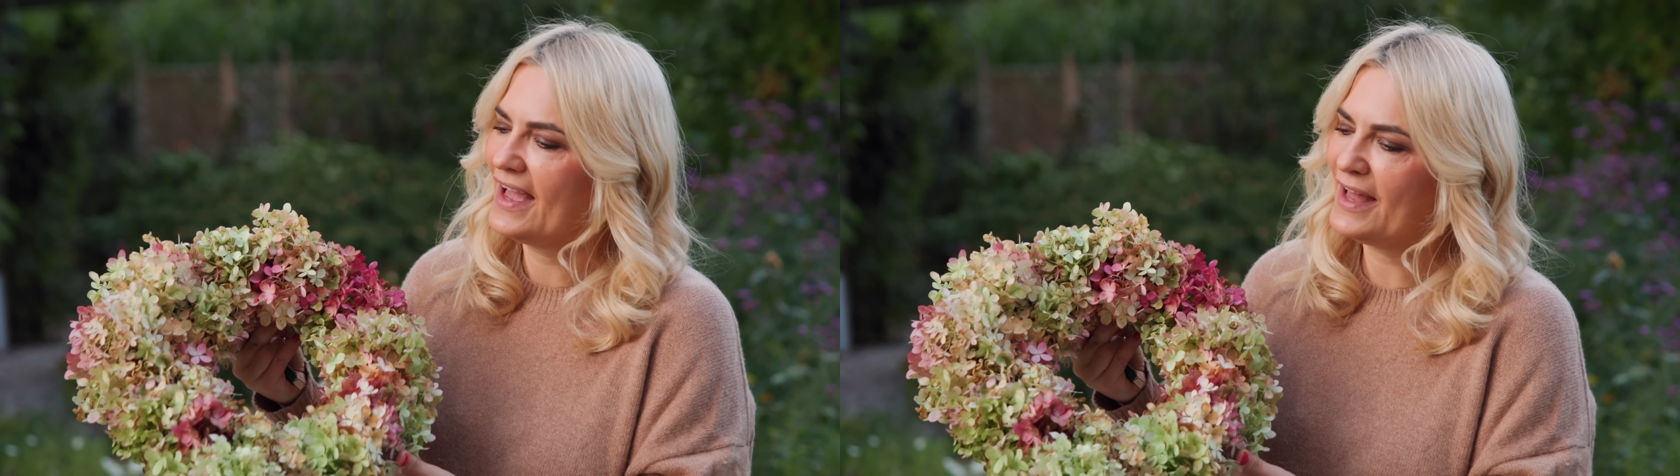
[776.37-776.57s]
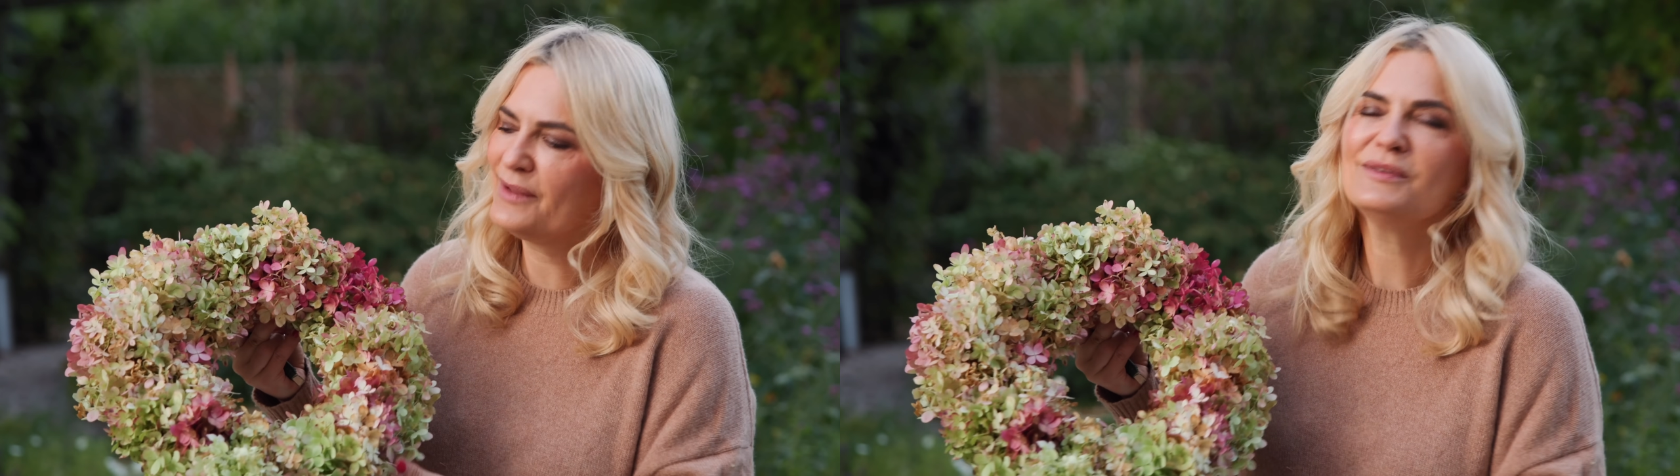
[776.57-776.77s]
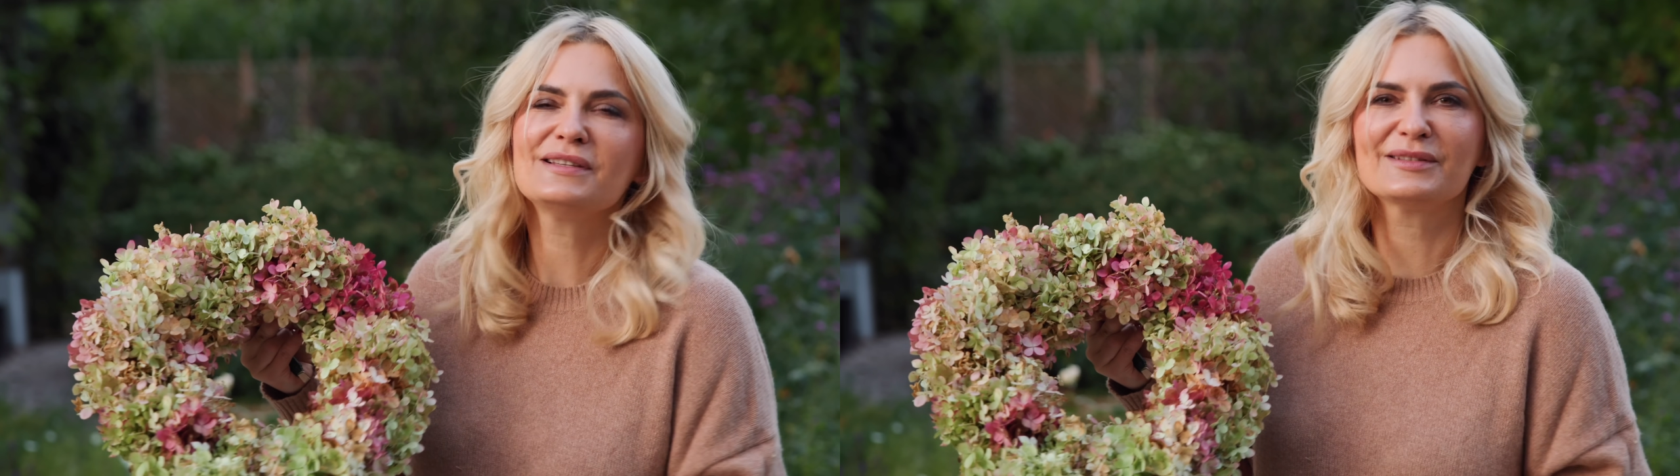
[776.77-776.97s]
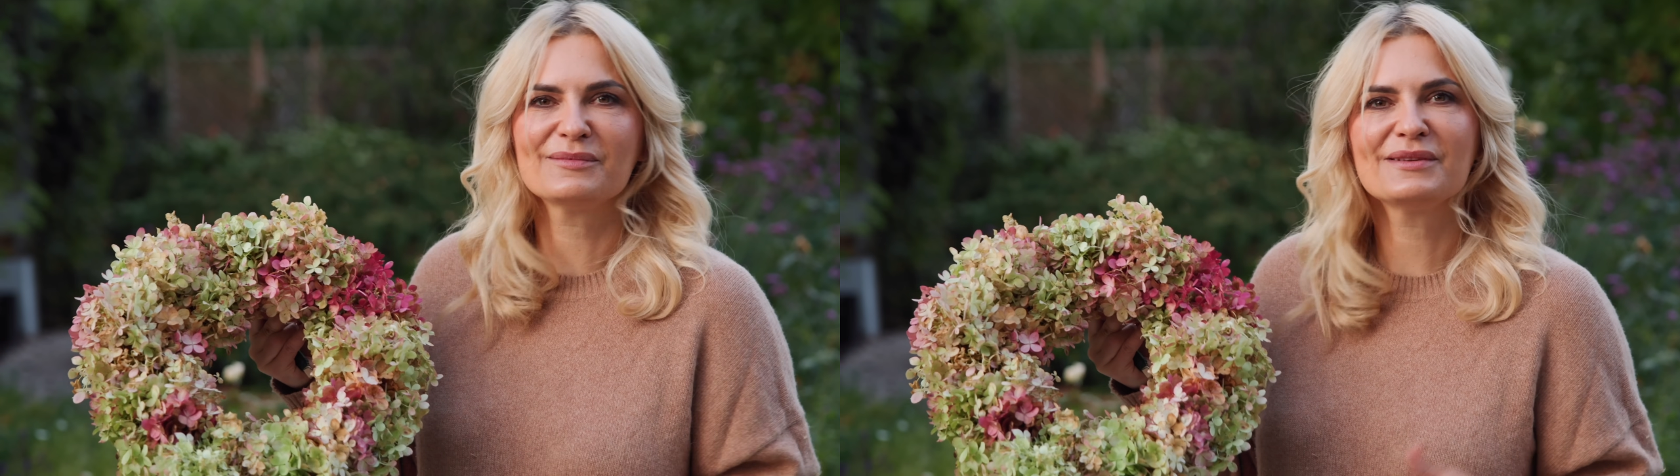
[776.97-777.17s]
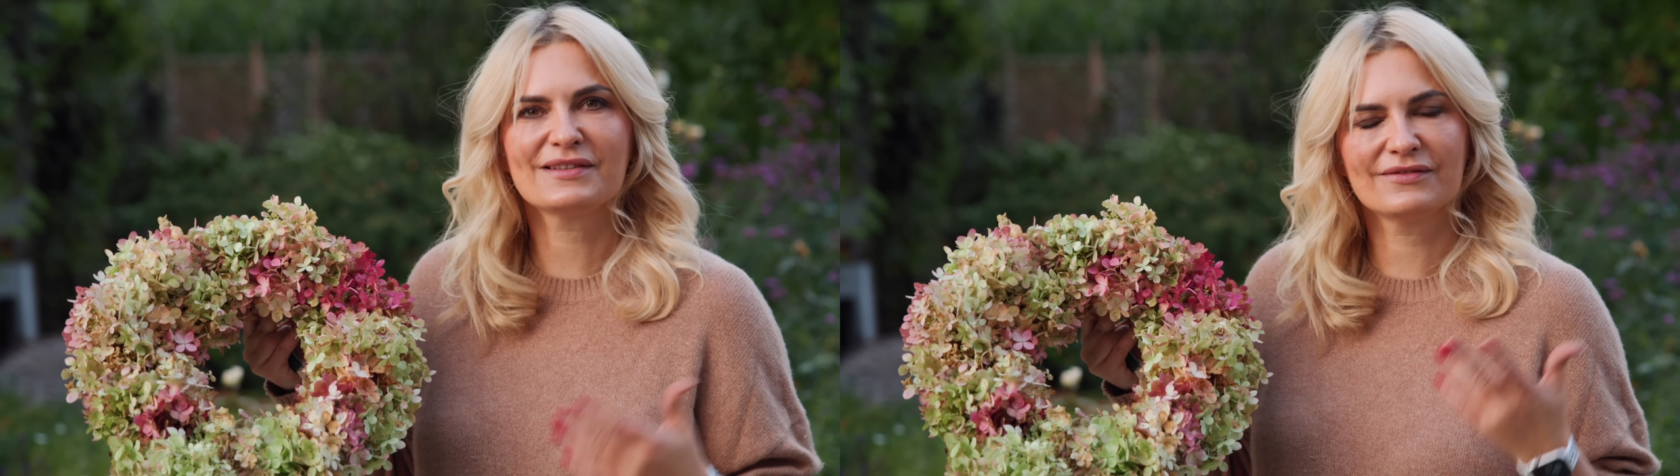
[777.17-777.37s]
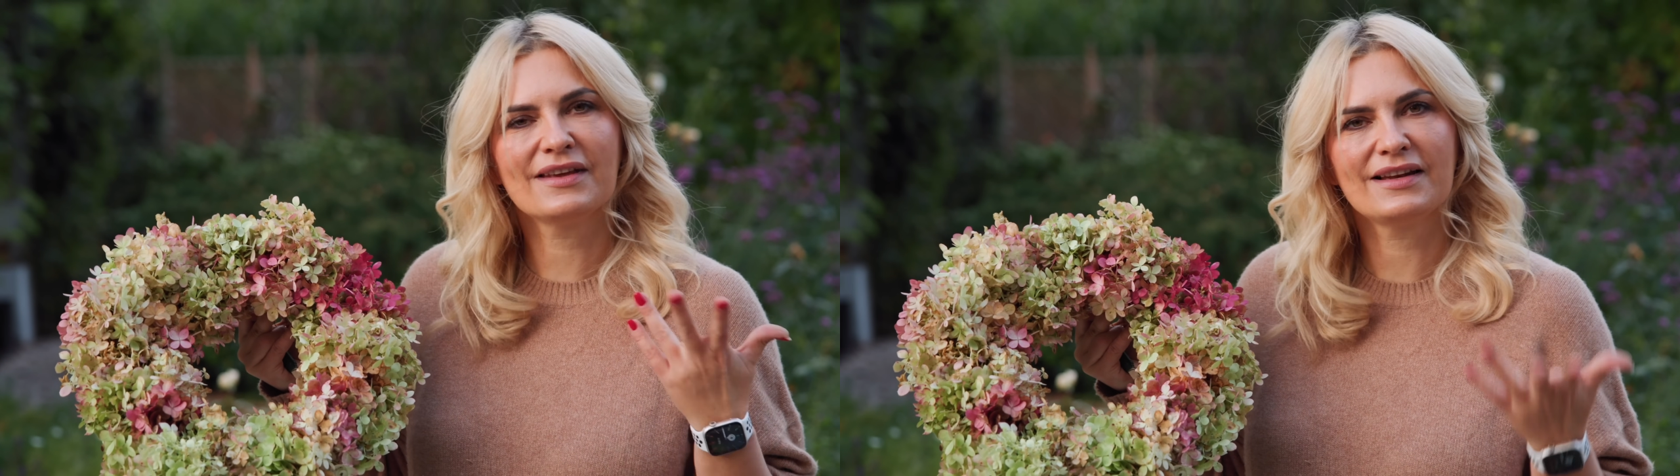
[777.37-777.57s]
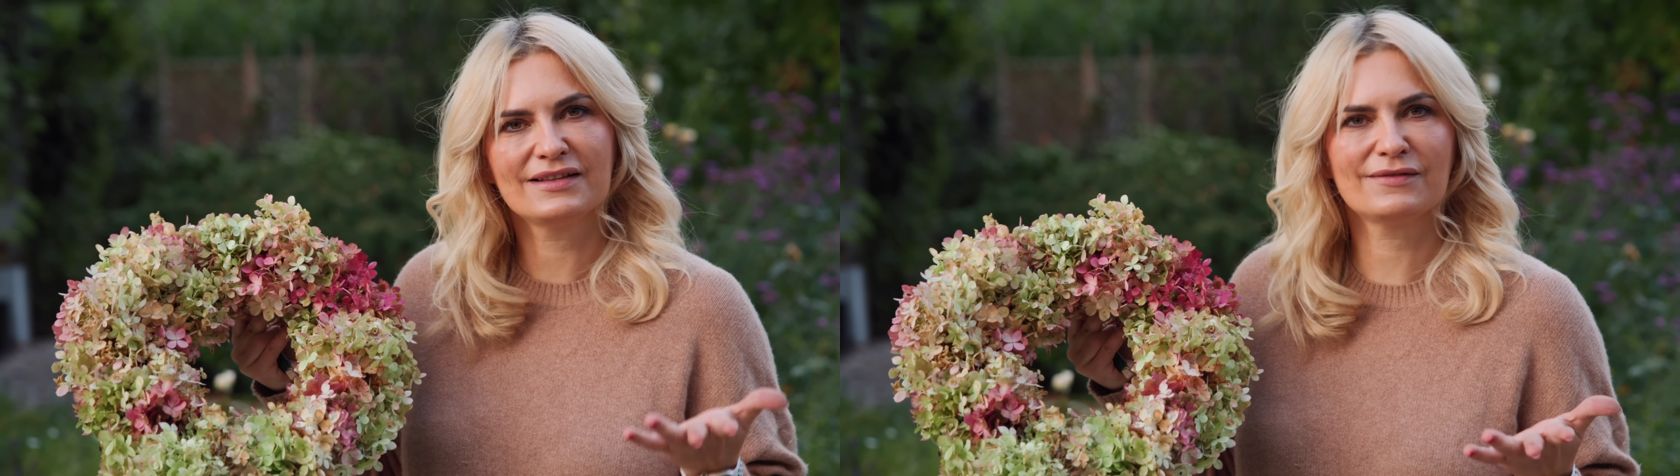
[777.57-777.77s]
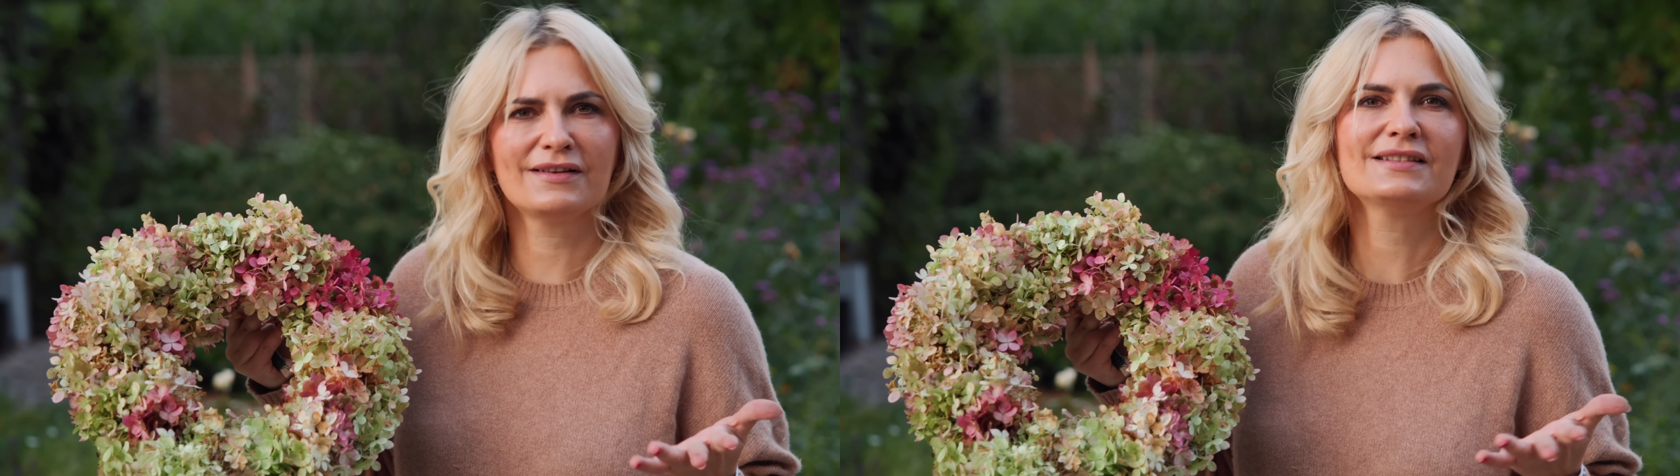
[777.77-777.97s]
ale myślę sobie, że
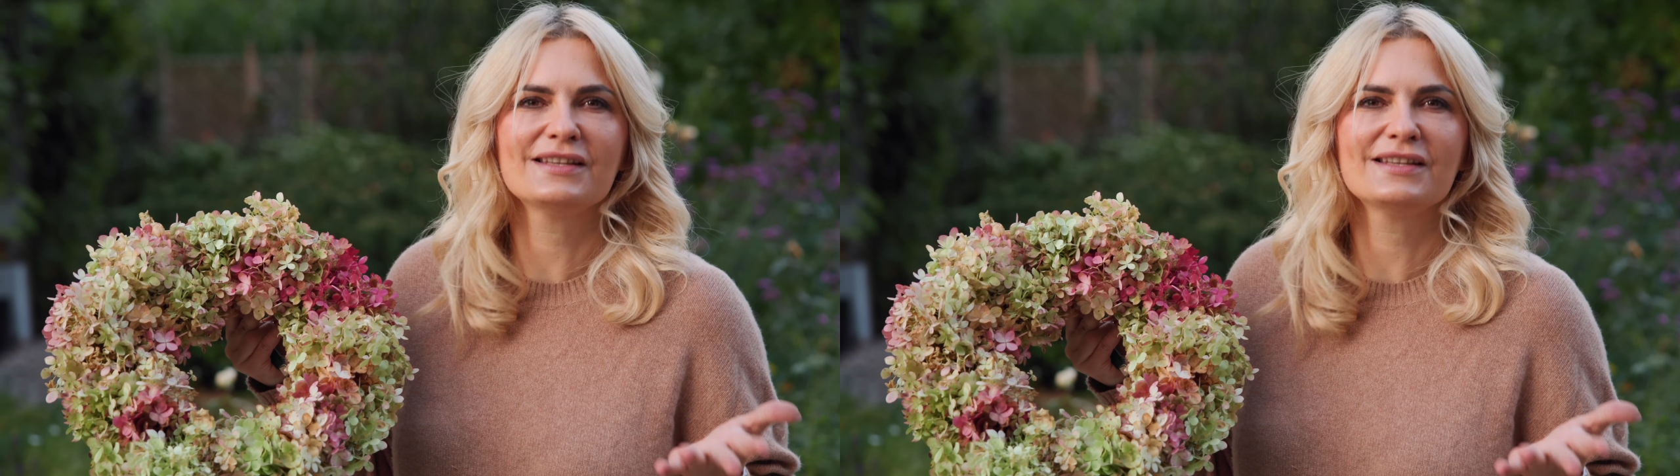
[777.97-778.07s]
wiele z Was